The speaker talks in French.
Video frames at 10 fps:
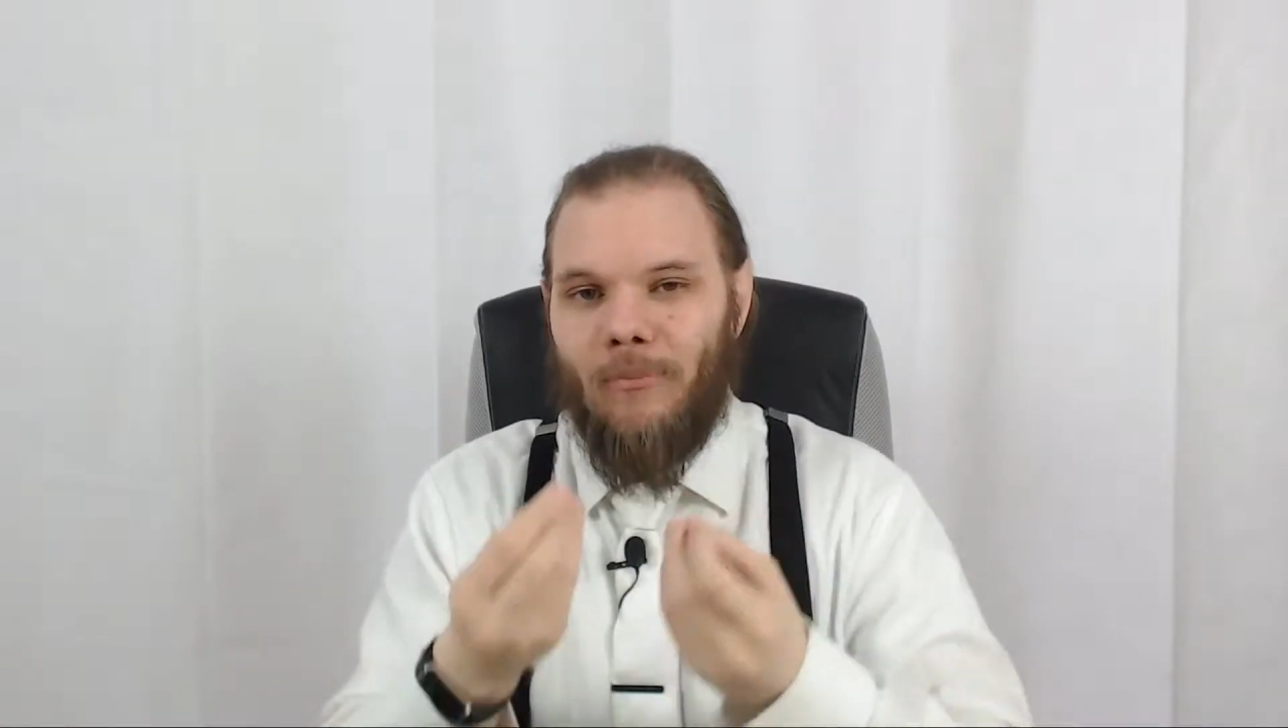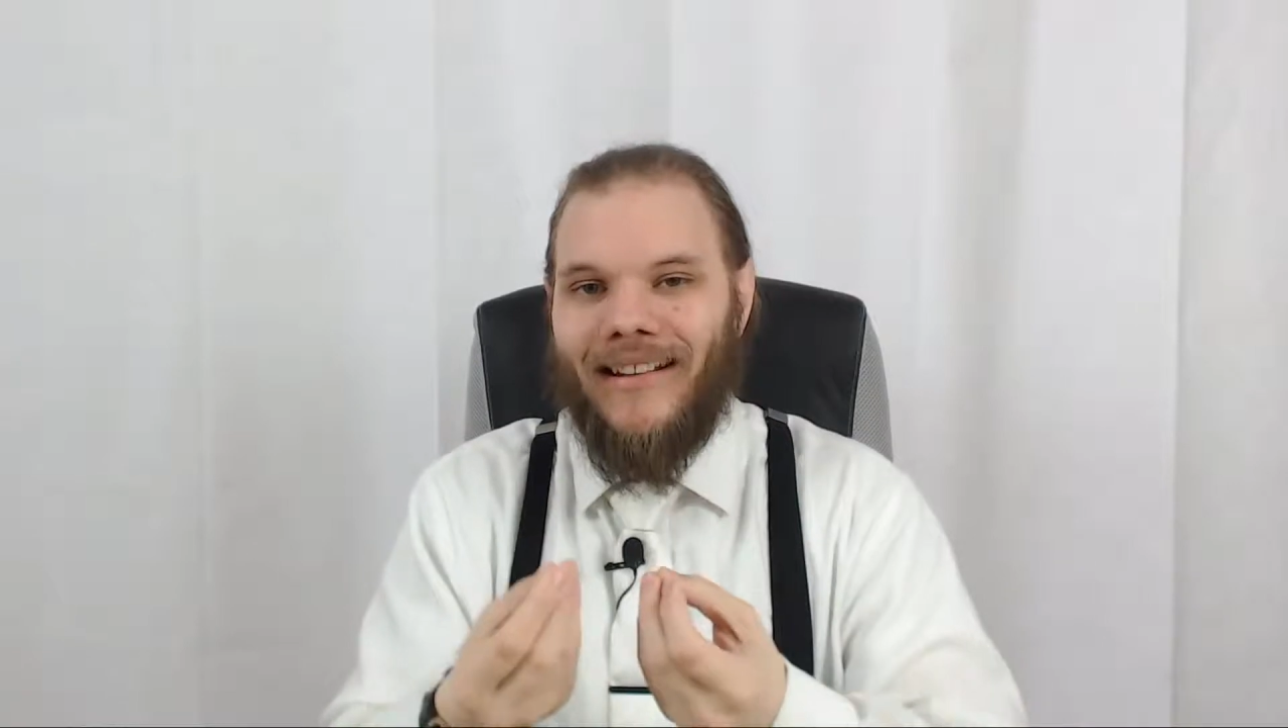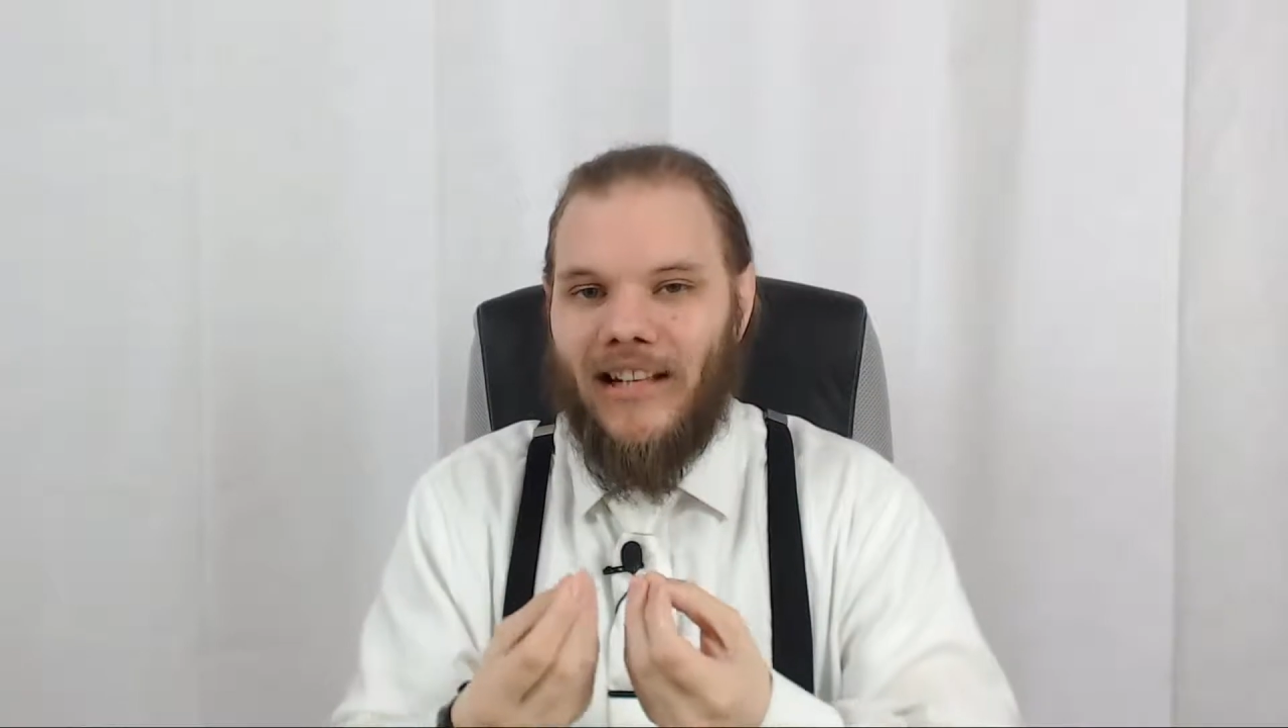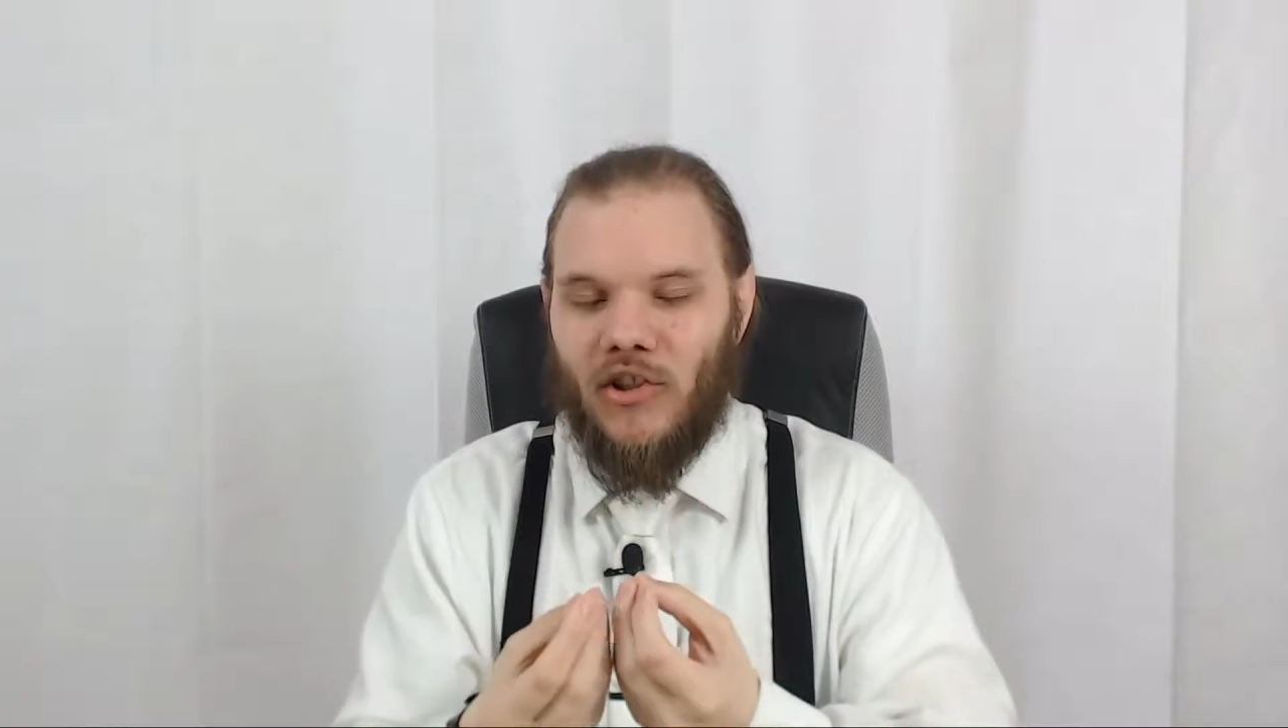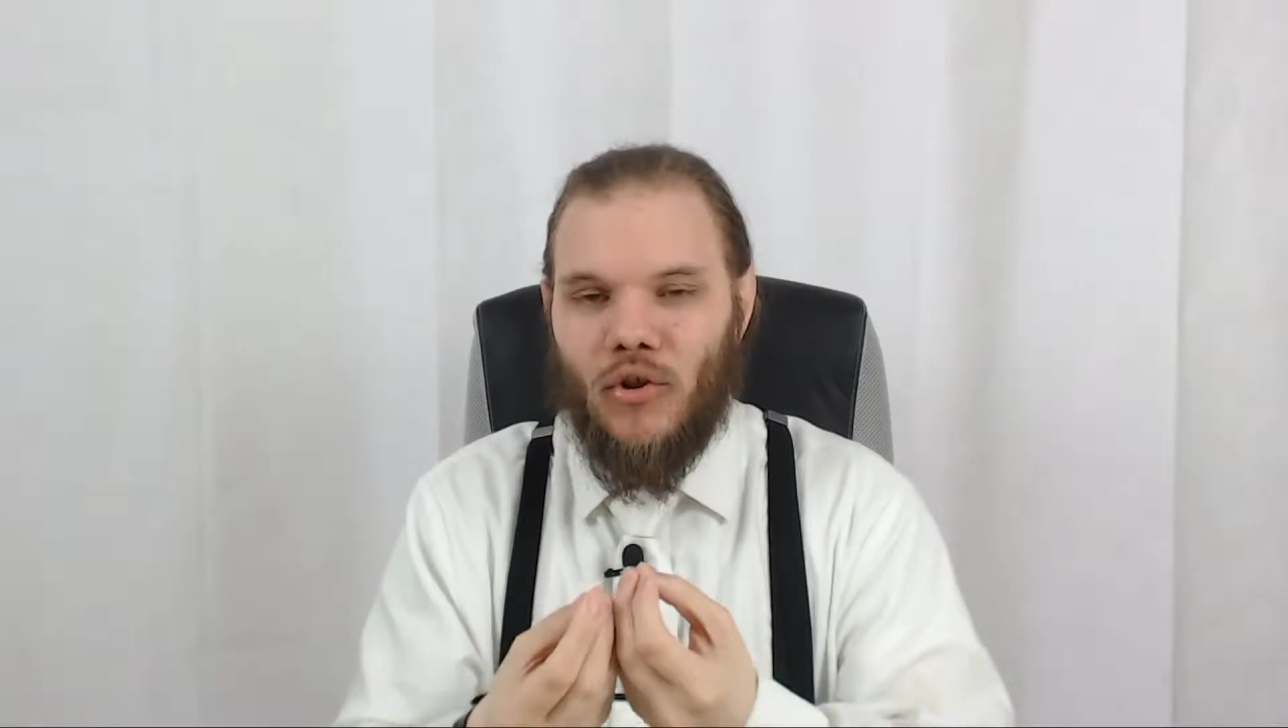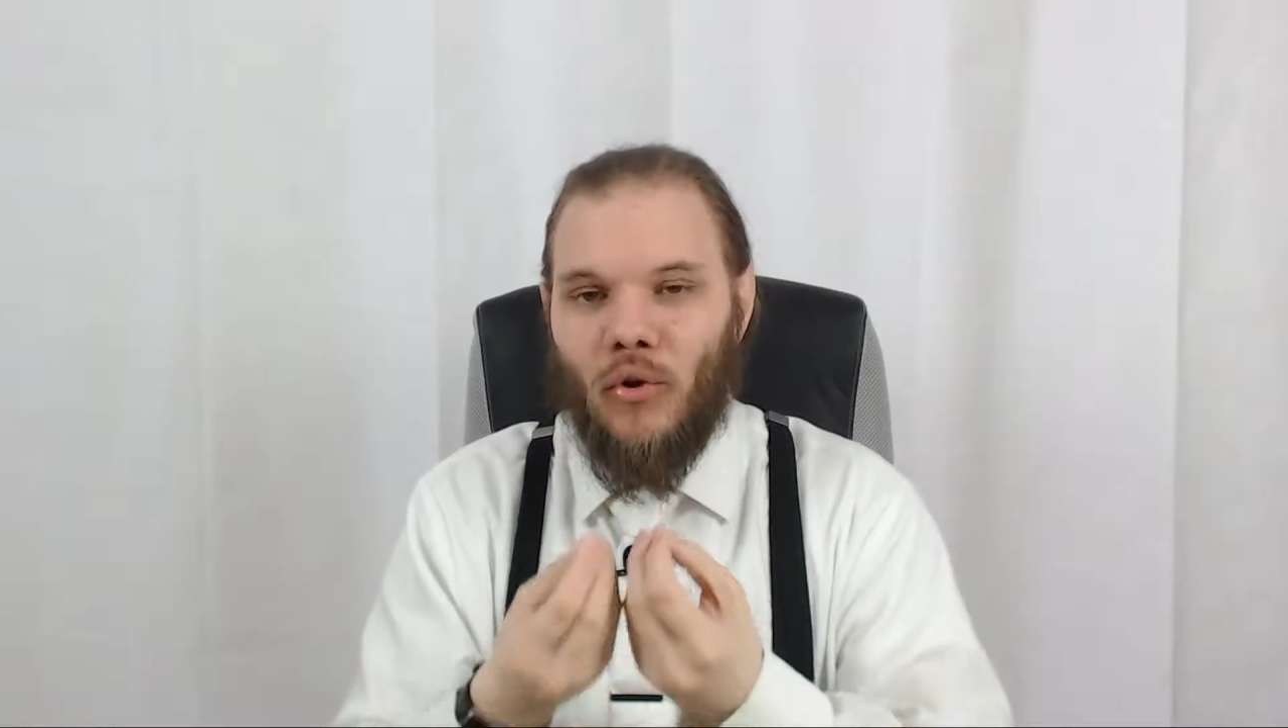pas d'argent